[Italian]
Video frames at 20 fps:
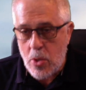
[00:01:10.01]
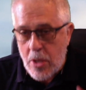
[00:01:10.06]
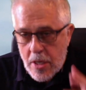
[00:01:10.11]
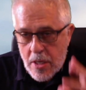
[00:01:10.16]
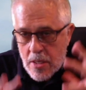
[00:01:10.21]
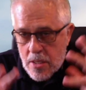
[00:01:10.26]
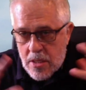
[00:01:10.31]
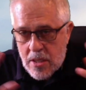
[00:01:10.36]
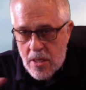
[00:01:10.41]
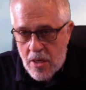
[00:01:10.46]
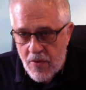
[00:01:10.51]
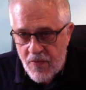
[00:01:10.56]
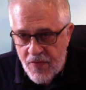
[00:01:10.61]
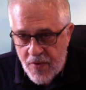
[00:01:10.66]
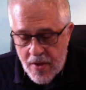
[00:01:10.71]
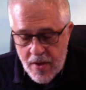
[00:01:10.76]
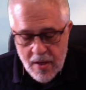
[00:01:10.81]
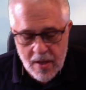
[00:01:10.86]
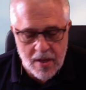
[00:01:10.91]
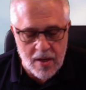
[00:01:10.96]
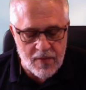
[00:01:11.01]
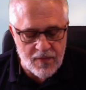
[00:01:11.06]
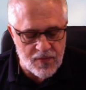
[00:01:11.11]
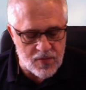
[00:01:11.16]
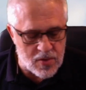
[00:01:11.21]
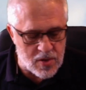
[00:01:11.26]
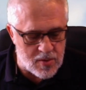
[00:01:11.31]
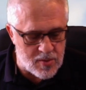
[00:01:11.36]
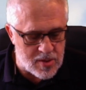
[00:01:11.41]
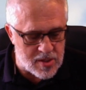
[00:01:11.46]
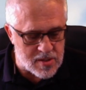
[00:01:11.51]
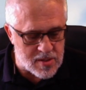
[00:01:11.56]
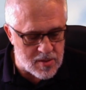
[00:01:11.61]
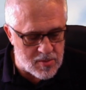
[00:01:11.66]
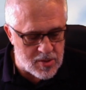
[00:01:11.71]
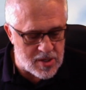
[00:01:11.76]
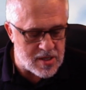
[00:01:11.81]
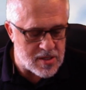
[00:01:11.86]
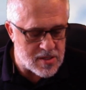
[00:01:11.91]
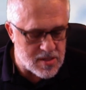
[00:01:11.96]
chi se ne frega
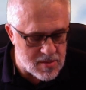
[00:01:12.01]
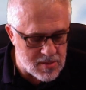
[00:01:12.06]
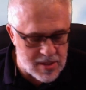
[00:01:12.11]
fondamentalmente.